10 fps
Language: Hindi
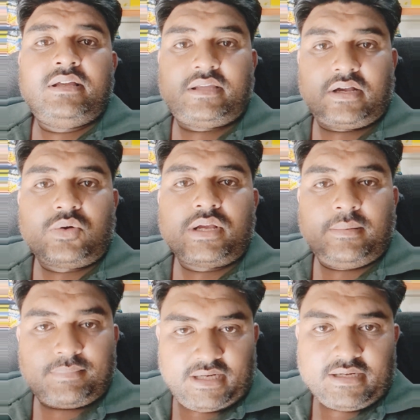क्या कोई
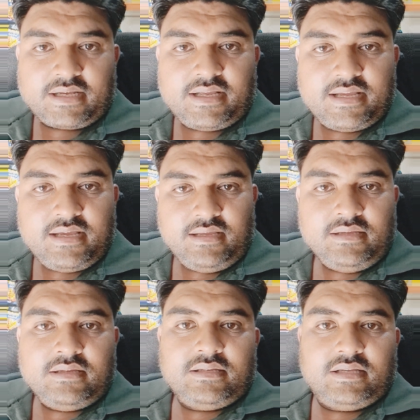कंप्लेंट आई है
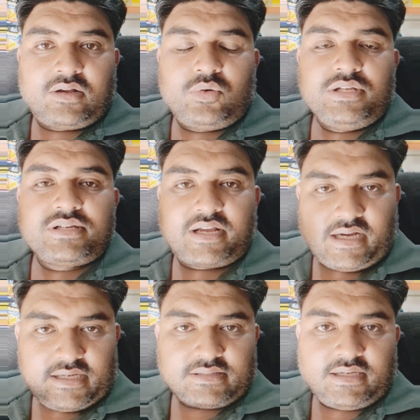या कोई
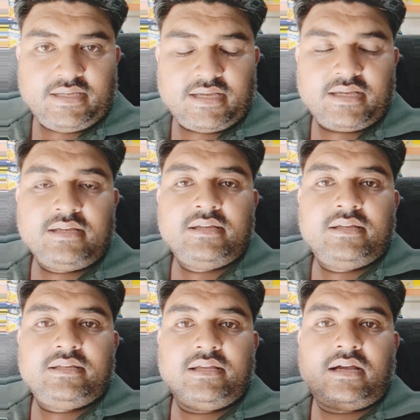शिकायत आई है
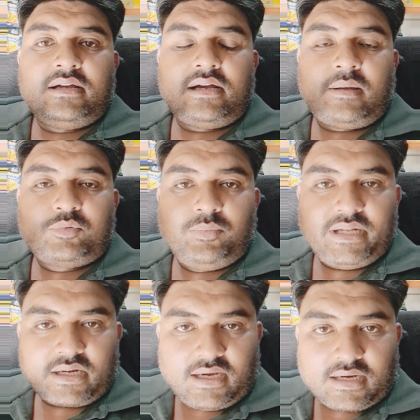या आपको
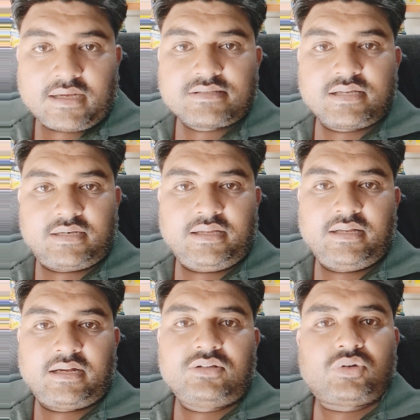मेरा खाना अच्छा नहीं
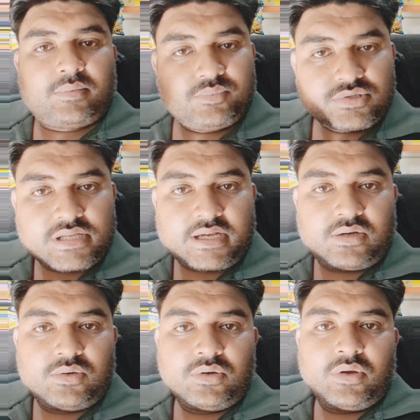लगा तो आप मुझसे कहो